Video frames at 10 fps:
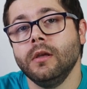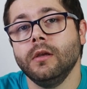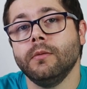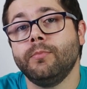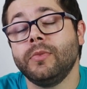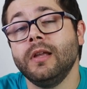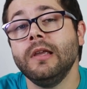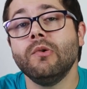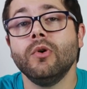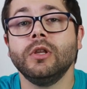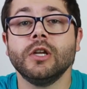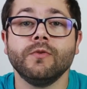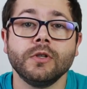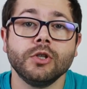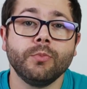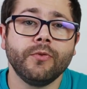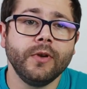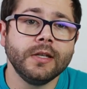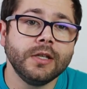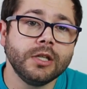Eh, tendo em conta as vossas
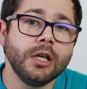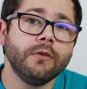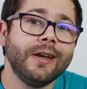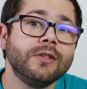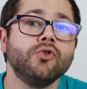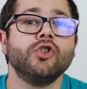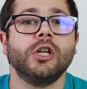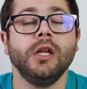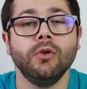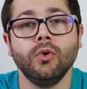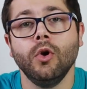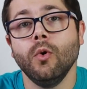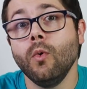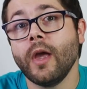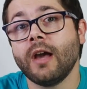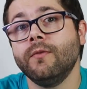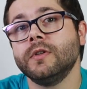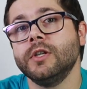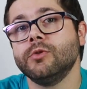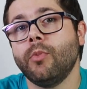preferências, aquilo vai sugerindo o que é que
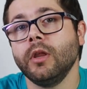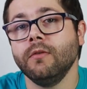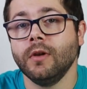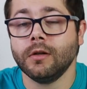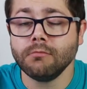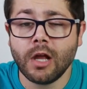vocês podem ver.